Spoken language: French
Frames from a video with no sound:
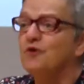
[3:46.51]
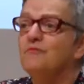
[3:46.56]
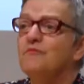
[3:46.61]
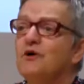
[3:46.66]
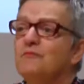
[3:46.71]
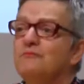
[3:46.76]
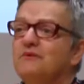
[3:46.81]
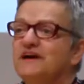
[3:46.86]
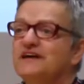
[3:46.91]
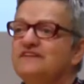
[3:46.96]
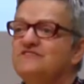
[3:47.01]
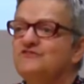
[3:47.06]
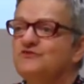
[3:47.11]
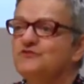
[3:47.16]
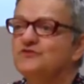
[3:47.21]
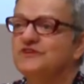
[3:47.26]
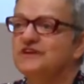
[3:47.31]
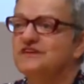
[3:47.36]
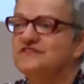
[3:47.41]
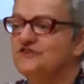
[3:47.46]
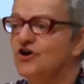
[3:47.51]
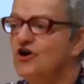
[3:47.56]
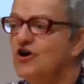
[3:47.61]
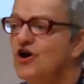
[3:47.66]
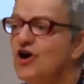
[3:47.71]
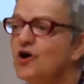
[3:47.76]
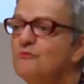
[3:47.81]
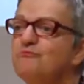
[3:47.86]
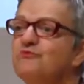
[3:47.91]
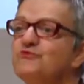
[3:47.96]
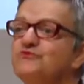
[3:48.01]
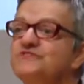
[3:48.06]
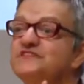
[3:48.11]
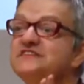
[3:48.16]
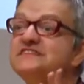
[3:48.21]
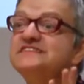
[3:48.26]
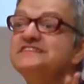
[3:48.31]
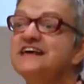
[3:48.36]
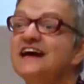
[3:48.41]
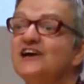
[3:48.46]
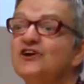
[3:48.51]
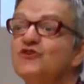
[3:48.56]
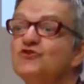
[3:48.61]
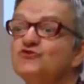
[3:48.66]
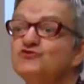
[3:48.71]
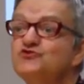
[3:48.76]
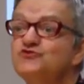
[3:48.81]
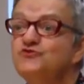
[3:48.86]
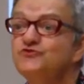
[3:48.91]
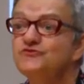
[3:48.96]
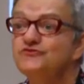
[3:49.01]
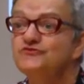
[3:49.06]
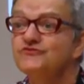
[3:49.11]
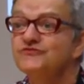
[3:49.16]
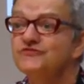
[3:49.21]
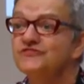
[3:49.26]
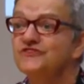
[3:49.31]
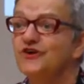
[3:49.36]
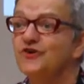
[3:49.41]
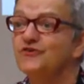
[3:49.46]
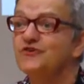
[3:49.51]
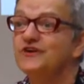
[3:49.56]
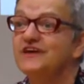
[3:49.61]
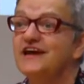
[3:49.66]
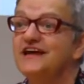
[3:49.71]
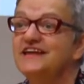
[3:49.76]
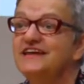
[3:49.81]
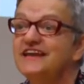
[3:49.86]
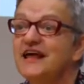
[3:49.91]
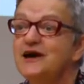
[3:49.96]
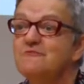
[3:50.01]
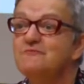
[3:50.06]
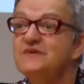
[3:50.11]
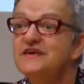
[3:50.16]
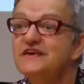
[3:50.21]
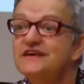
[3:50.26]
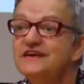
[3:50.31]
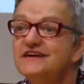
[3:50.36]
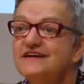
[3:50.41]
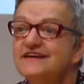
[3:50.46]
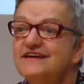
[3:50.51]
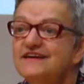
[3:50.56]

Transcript: comme un précieux trésor, un petit sac en jute dans lequel il a mis